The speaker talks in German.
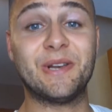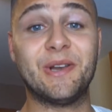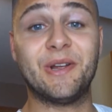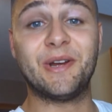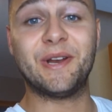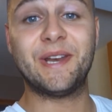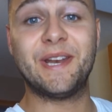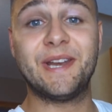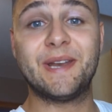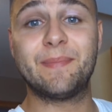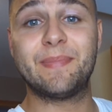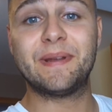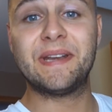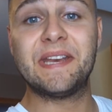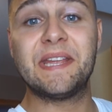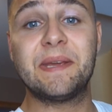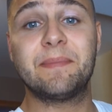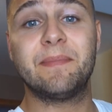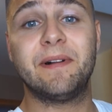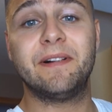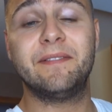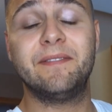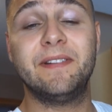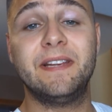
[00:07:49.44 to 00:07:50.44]
Leute, da bin ich
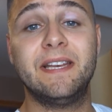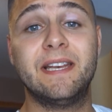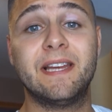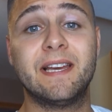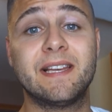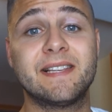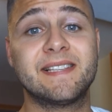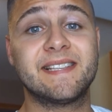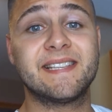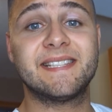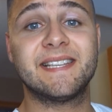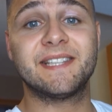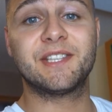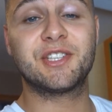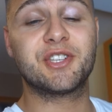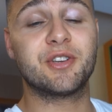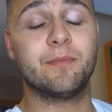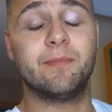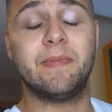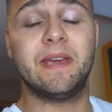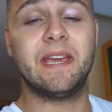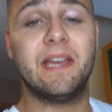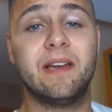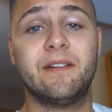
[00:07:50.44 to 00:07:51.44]
mal wieder. Es ist jetzt
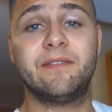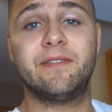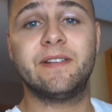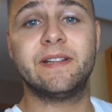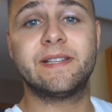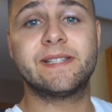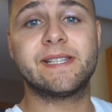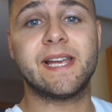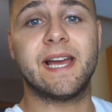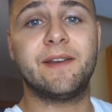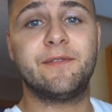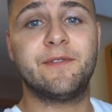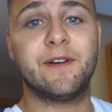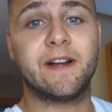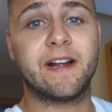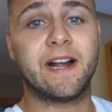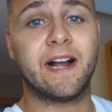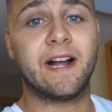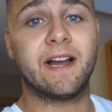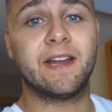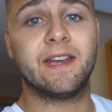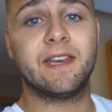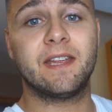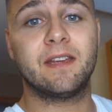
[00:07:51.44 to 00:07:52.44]
schon mega viel Zeit
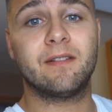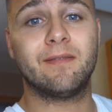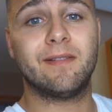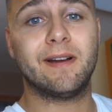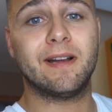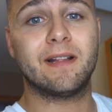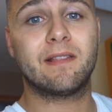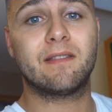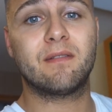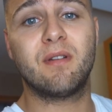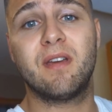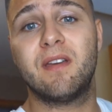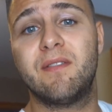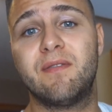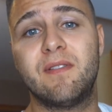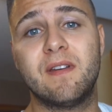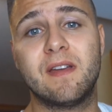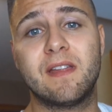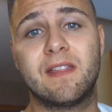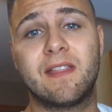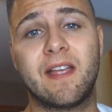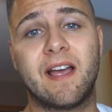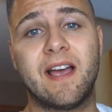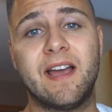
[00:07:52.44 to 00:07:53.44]
vergangen. Ich war jetzt
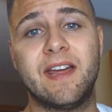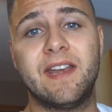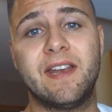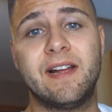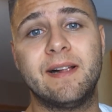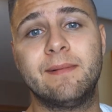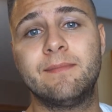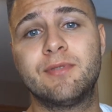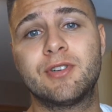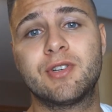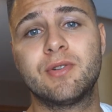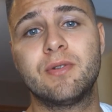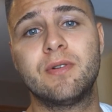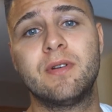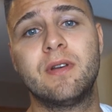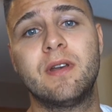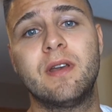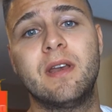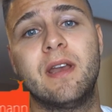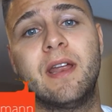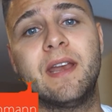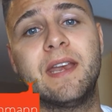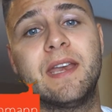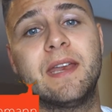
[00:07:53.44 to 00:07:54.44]
ungefähr dreieinhalb
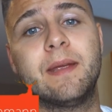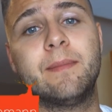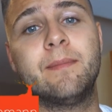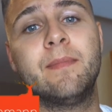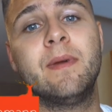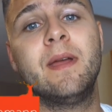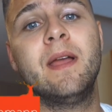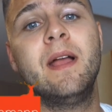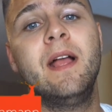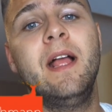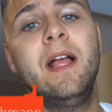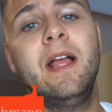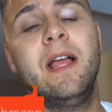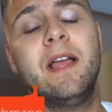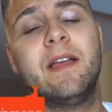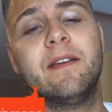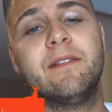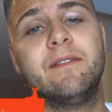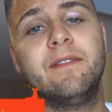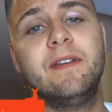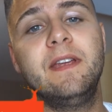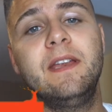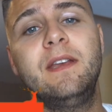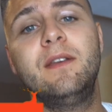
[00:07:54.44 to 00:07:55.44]
Stunden an dem
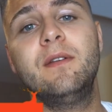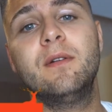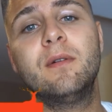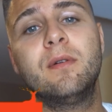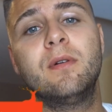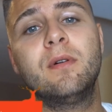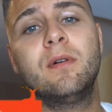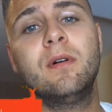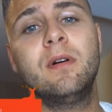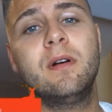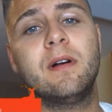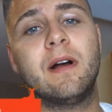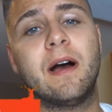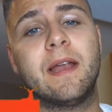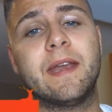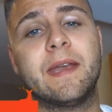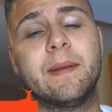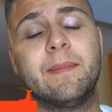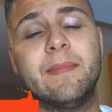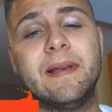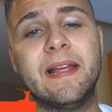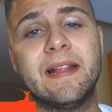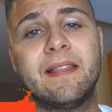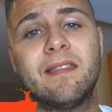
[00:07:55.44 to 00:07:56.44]
Video, an
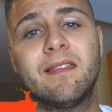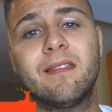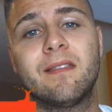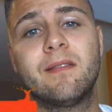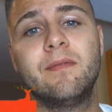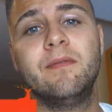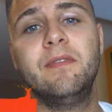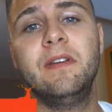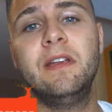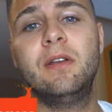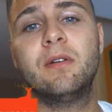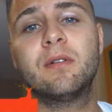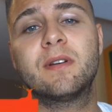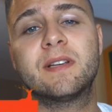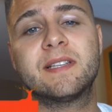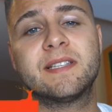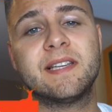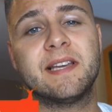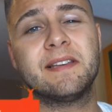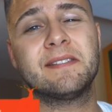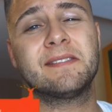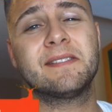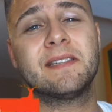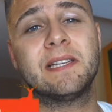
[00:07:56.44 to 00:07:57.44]
dem letzten Video
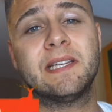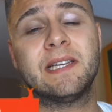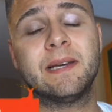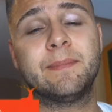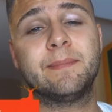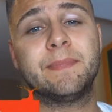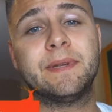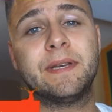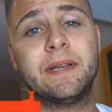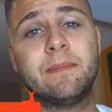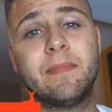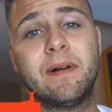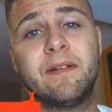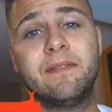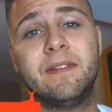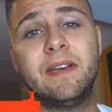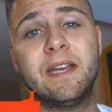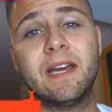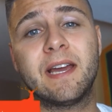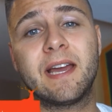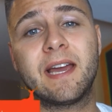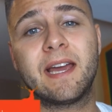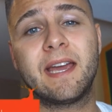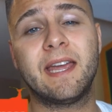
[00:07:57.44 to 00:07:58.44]
gesessen. Ich habe mir da mal
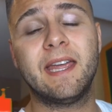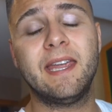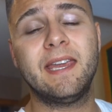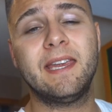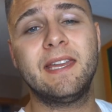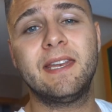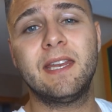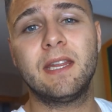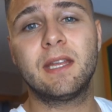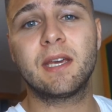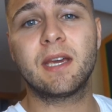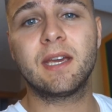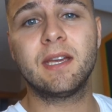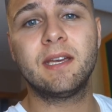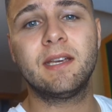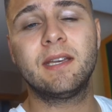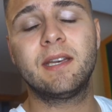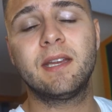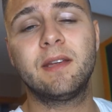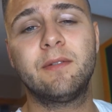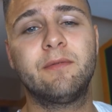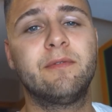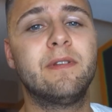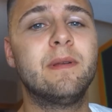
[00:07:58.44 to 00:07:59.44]
wieder richtig,
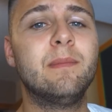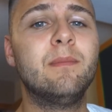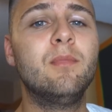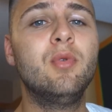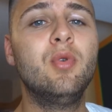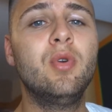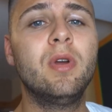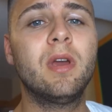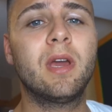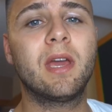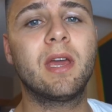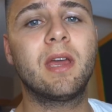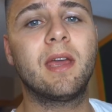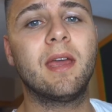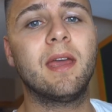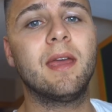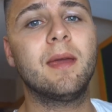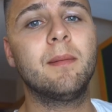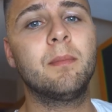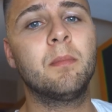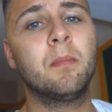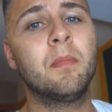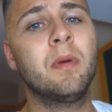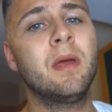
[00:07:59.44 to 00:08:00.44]
richtig viel Mühe
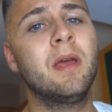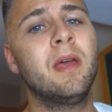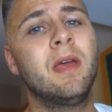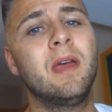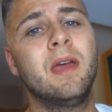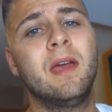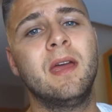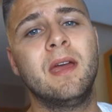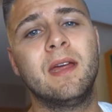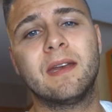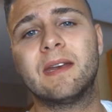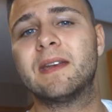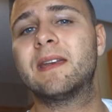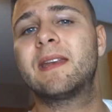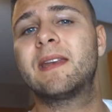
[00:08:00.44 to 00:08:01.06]
gegeben. Der